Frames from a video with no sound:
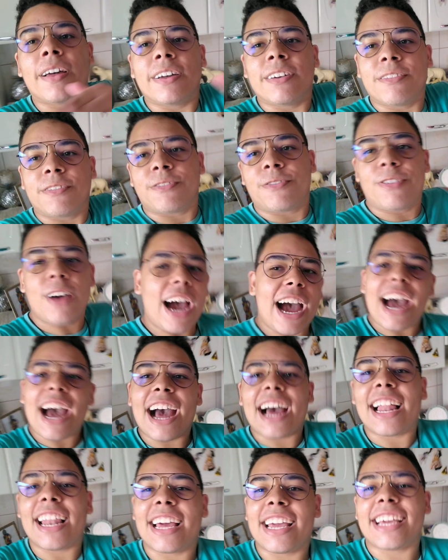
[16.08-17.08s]

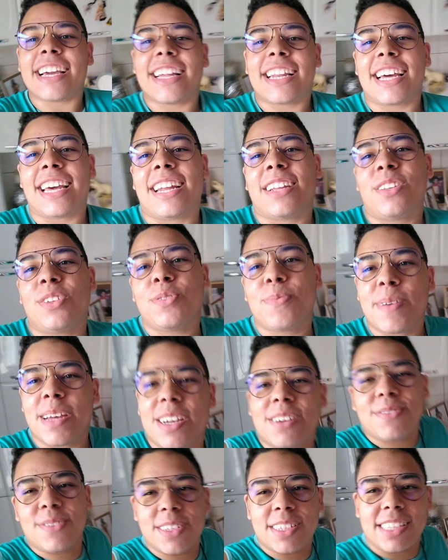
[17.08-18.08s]
Fala aí galera, tudo
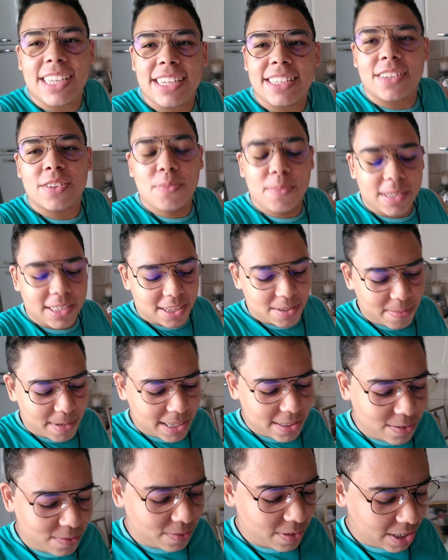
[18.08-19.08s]
bem com vocês? Tá começando
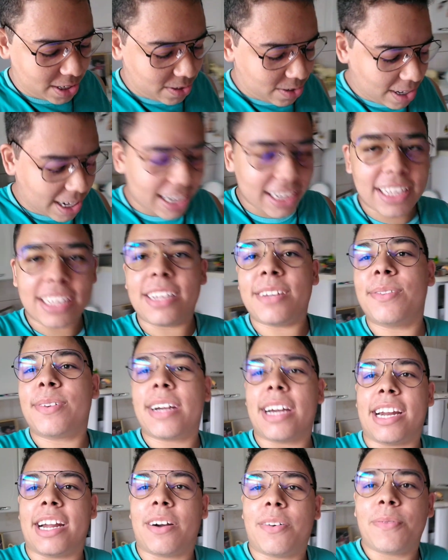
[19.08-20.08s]
mais um vídeo aqui no
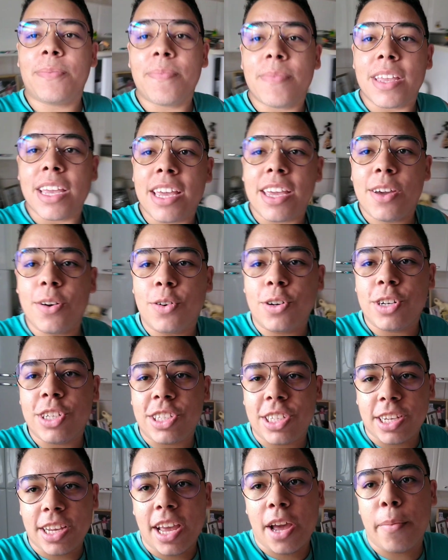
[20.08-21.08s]
canal e
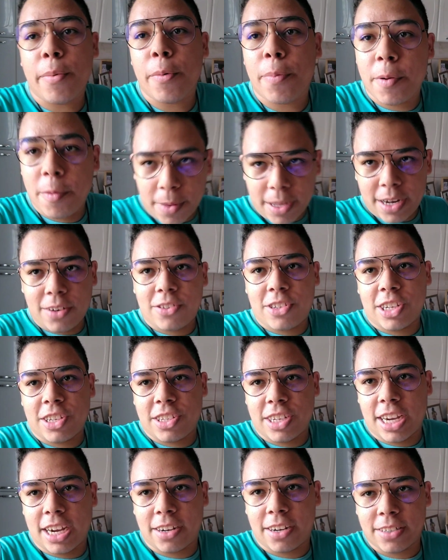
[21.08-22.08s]
hoje é o meu primeiro
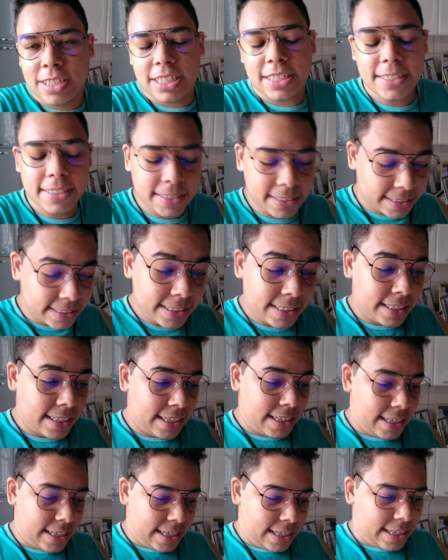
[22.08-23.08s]
dia de aula
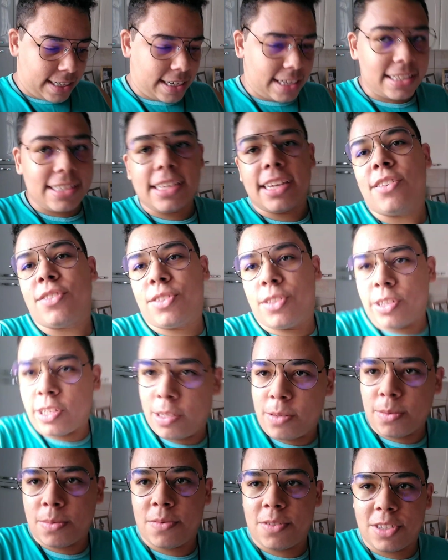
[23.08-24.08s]
nesse ano de
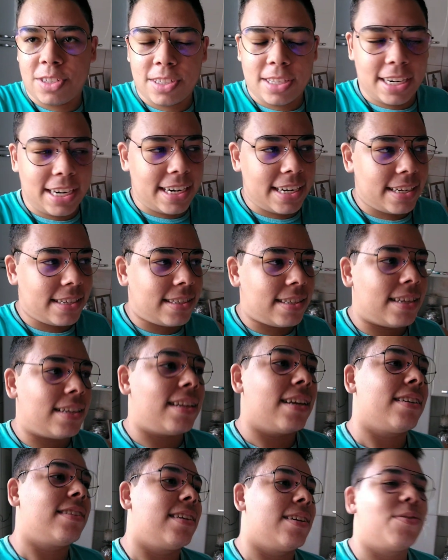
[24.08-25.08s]
2023
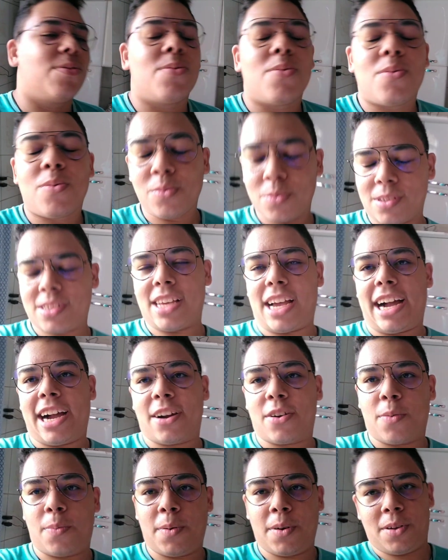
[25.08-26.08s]
e tá sendo um
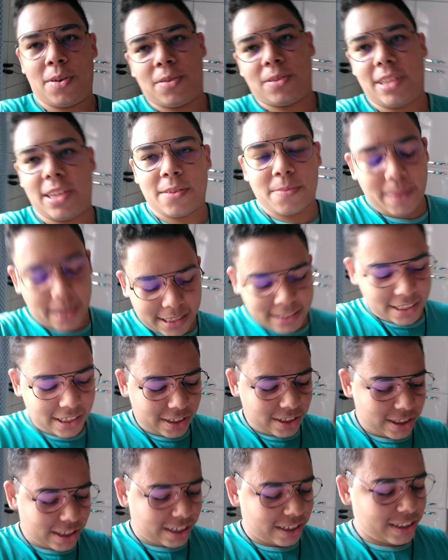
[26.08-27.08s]
saco porque eu odeio
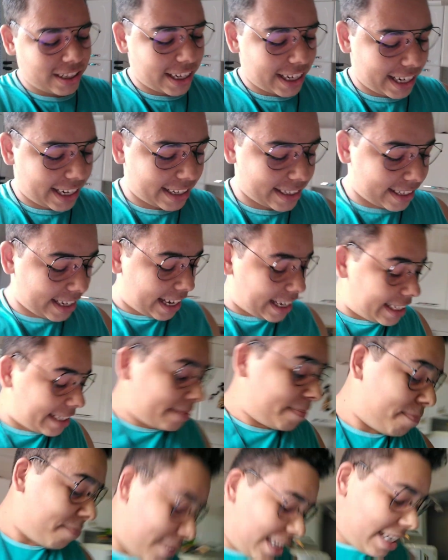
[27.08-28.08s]
bastante gente daquela
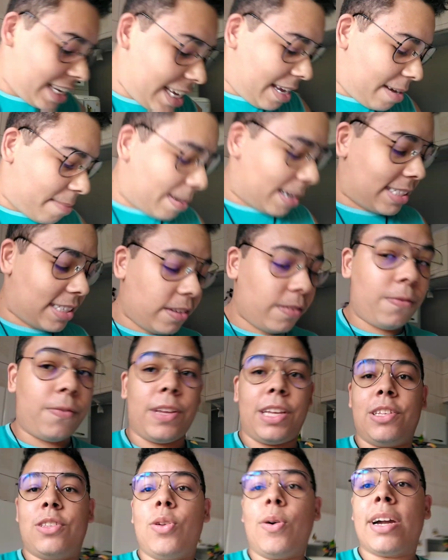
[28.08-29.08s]
sala. Mas
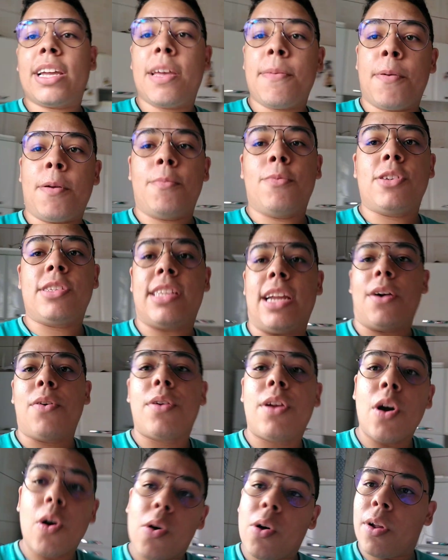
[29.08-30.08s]
enfim, tô aqui para mostrar
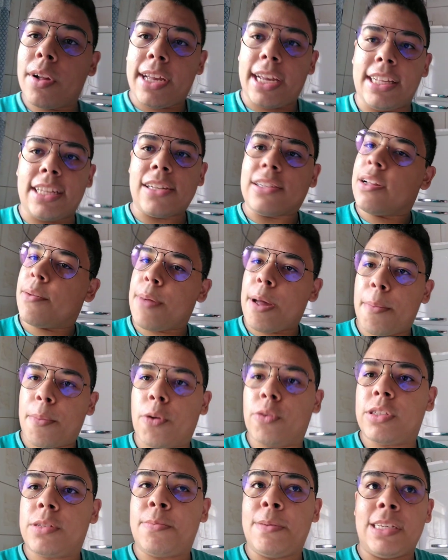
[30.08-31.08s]
o que eu coloquei dentro da minha
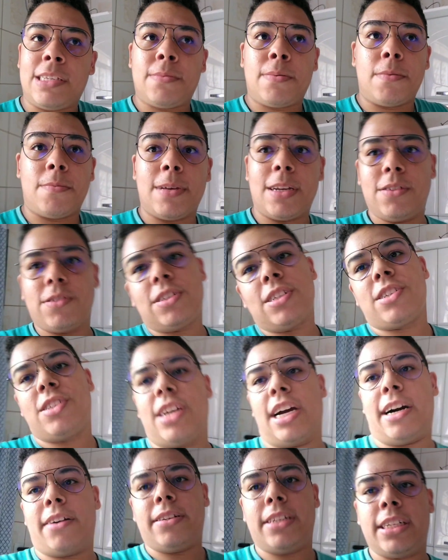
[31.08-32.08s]
bolsa para esse primeiro dia
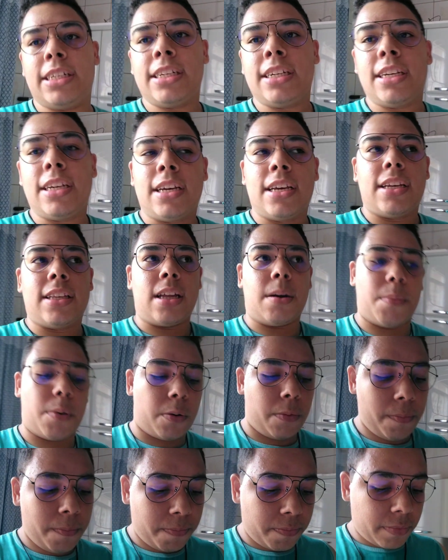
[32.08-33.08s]
de aula, tá
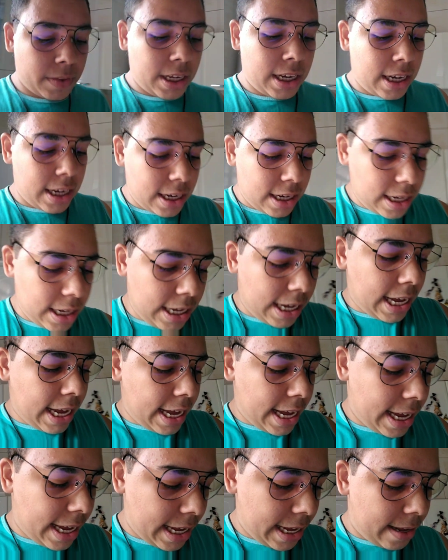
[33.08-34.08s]
bom?
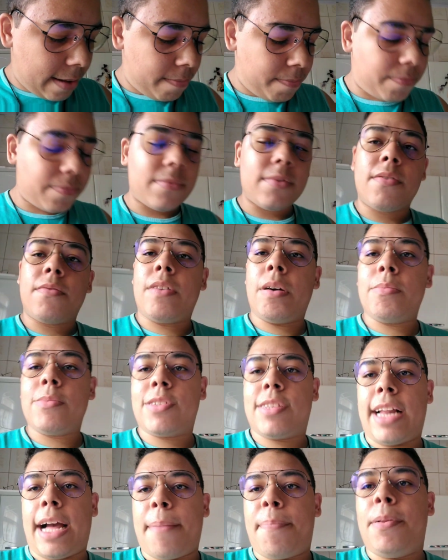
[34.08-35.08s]
É,
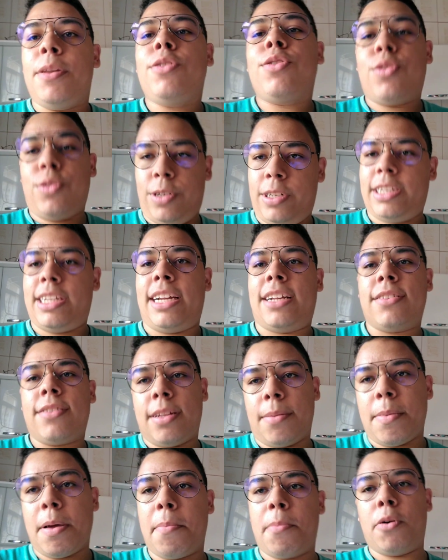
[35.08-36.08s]
vamos lá pelo tour
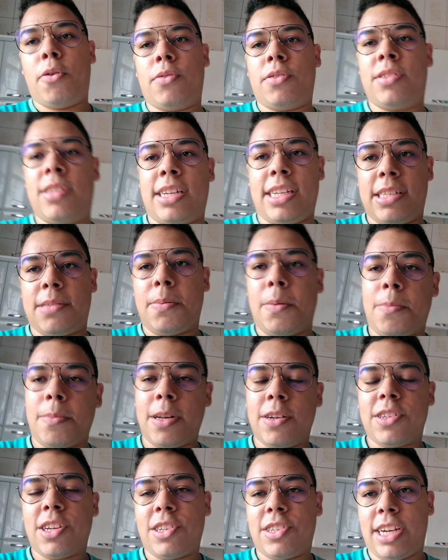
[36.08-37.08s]
dentro da minha bolsa nesse
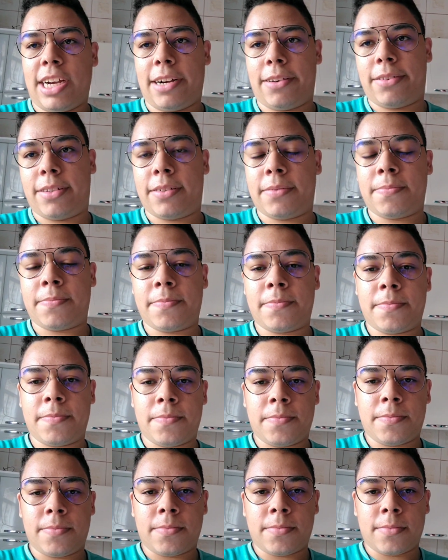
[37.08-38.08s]
primeiro dia de aula.
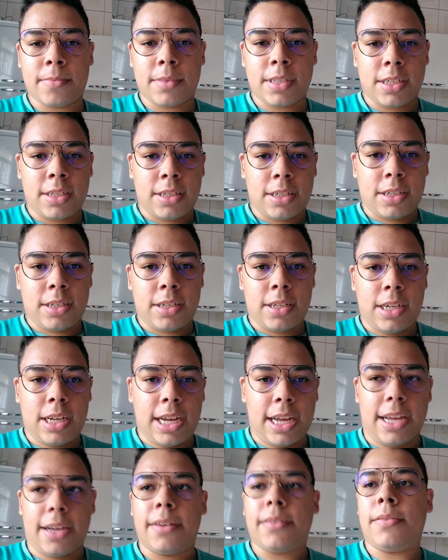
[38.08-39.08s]

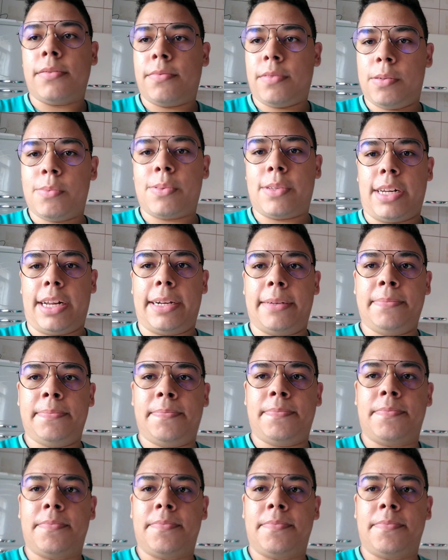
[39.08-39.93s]
É, vamos lá.